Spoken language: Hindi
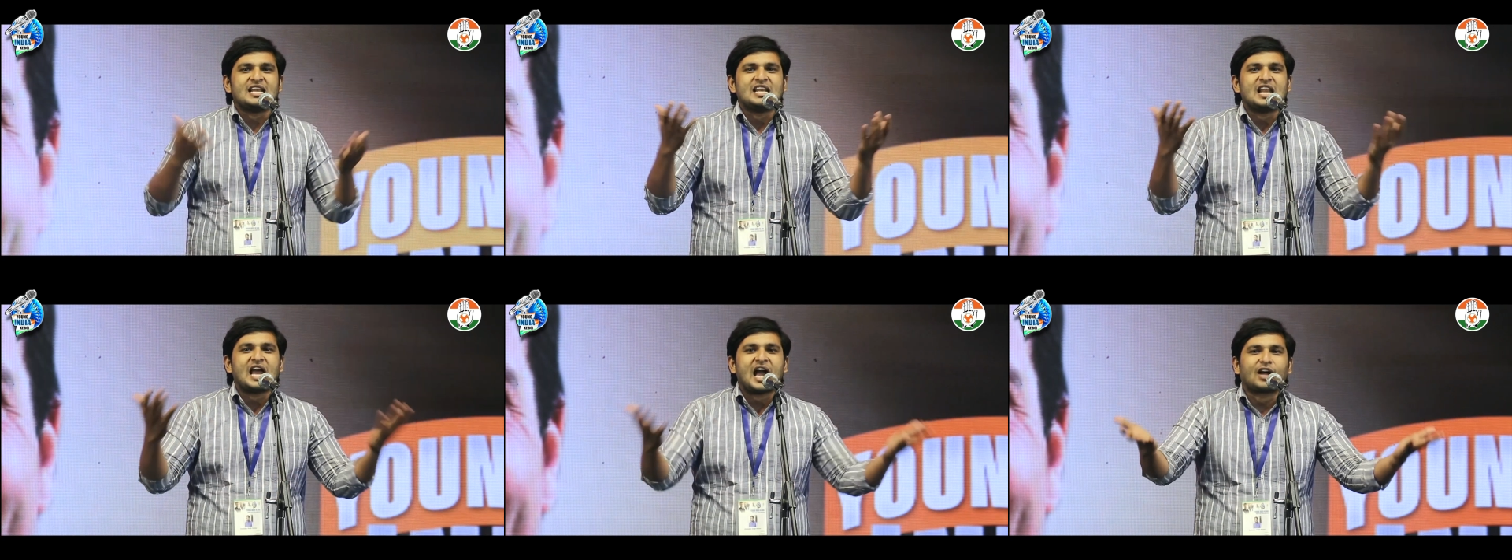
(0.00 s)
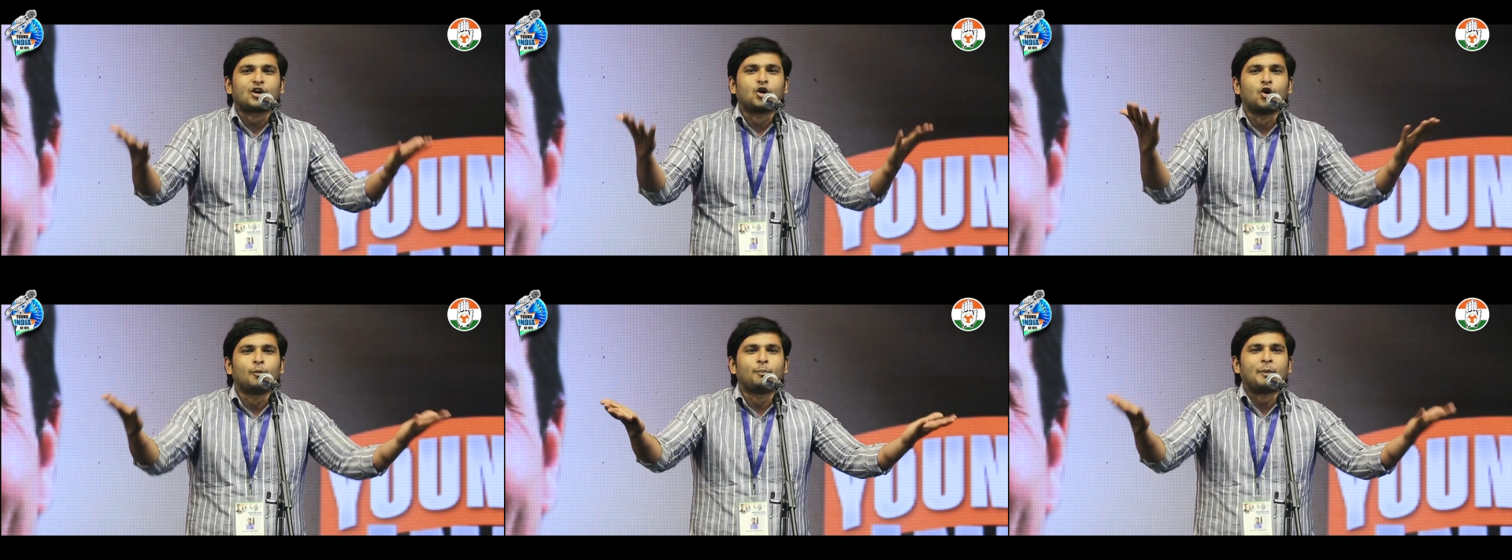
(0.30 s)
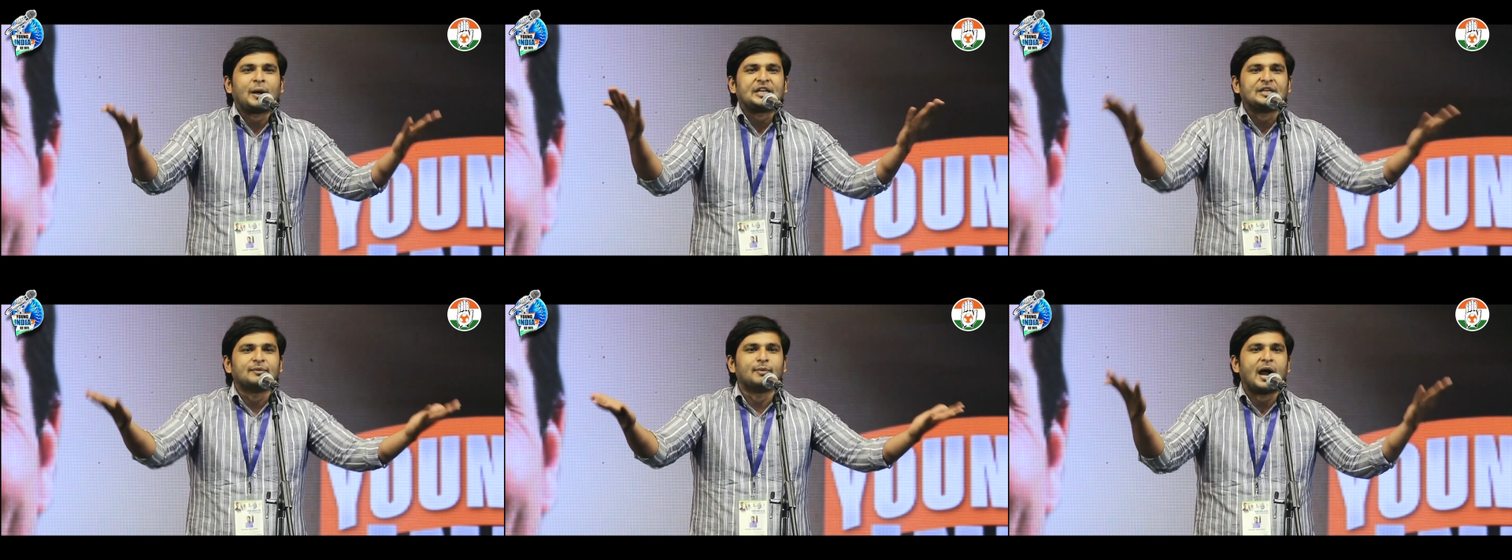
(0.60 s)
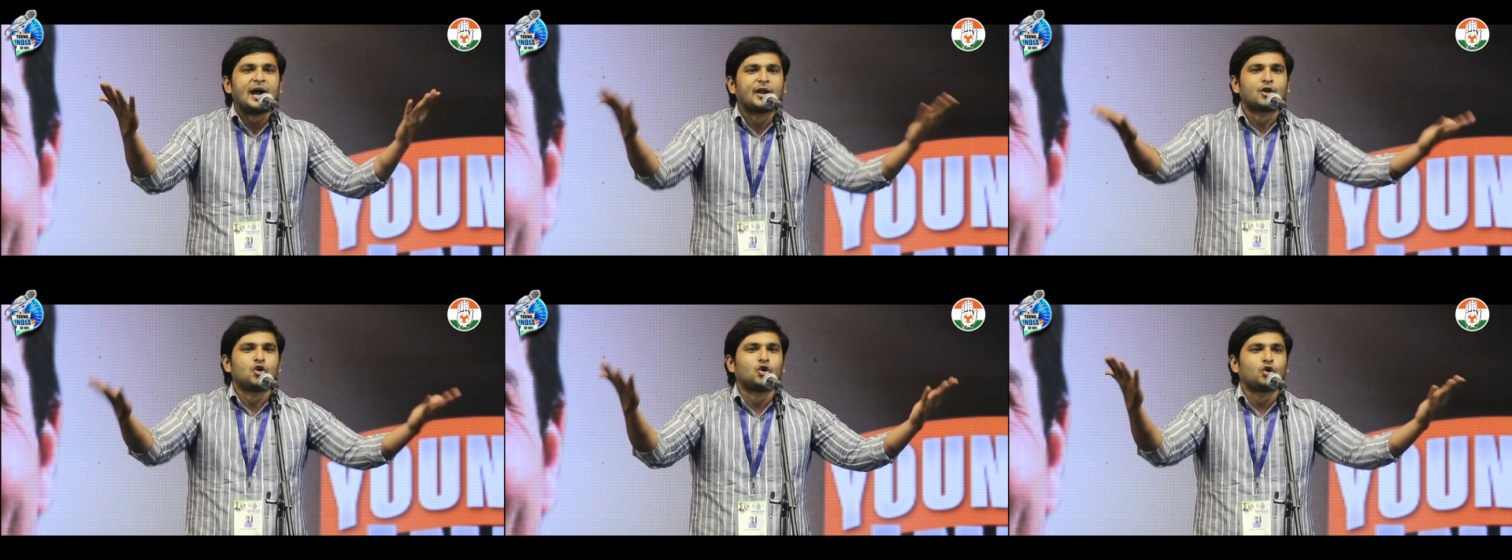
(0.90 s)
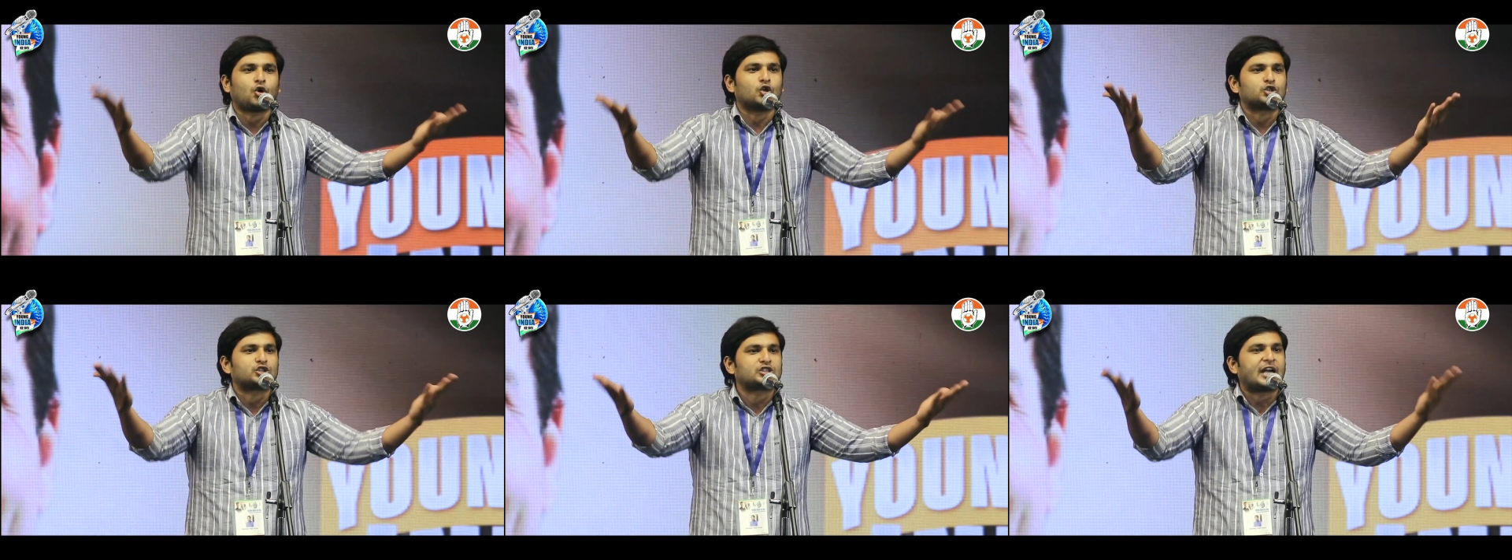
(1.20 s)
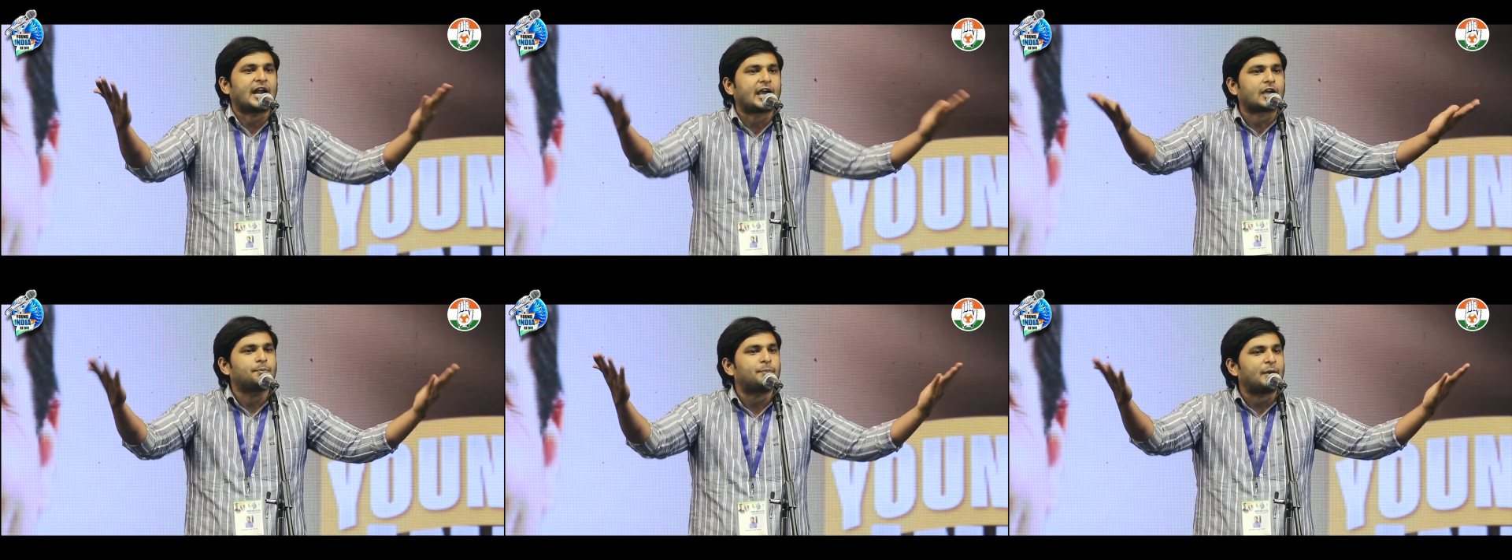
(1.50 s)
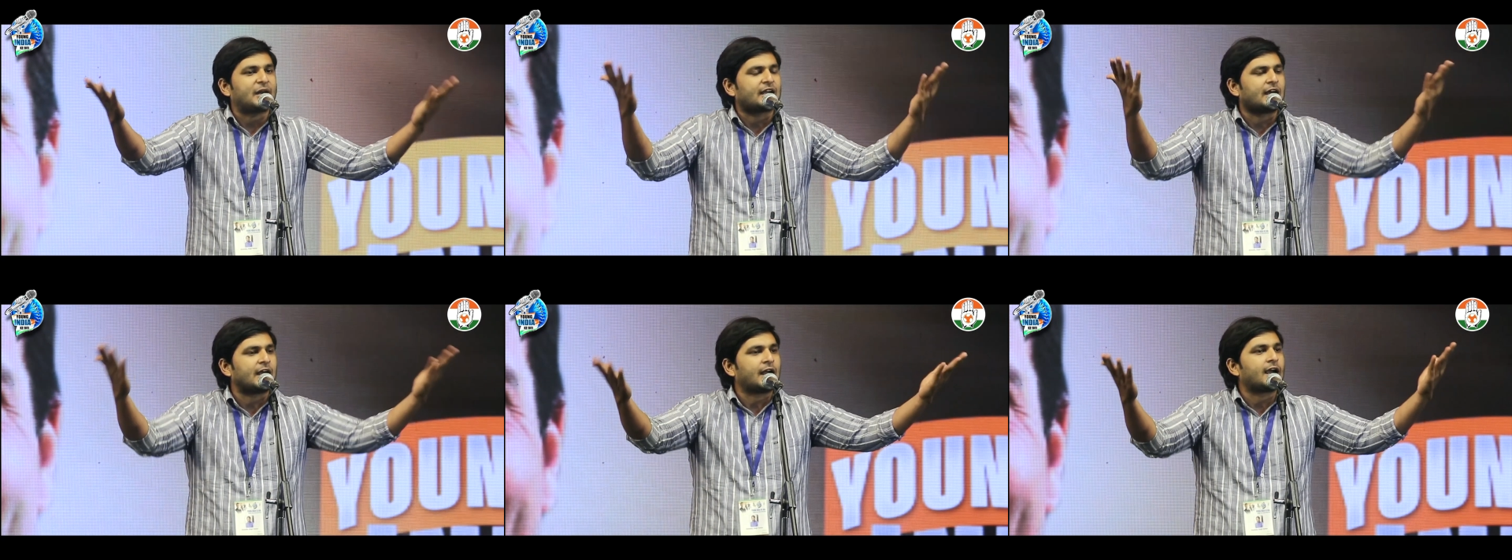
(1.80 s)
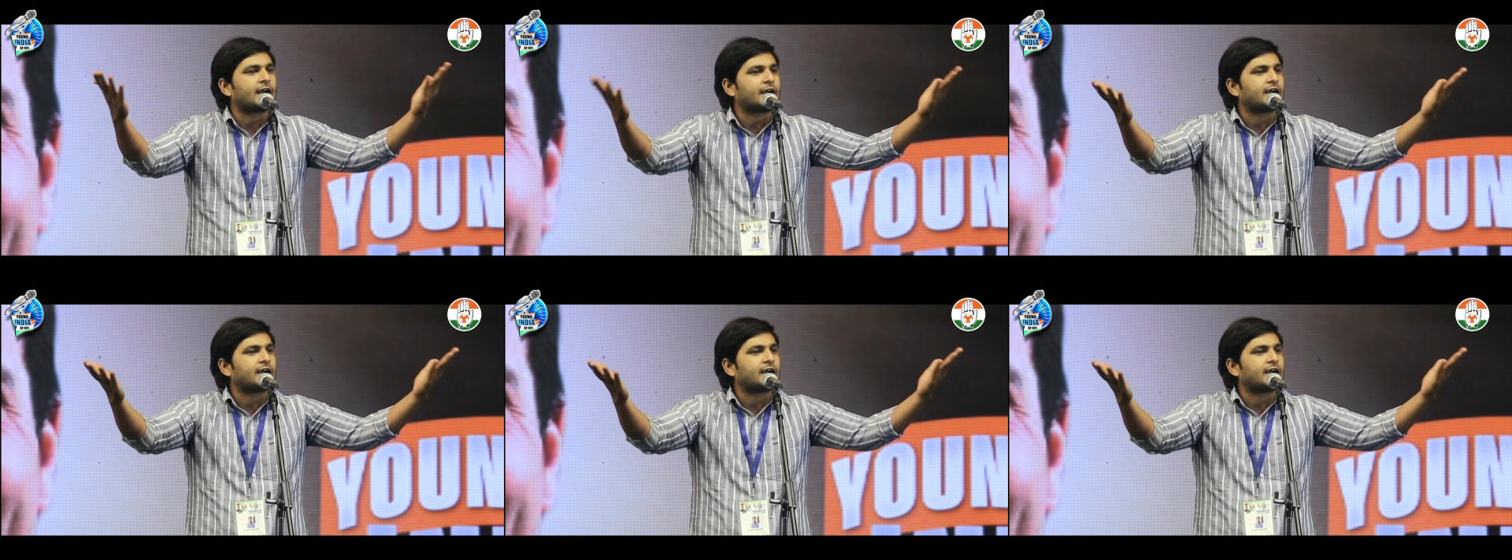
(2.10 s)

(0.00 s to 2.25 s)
लाखों परिवारों को सड़क पर खड़ा कर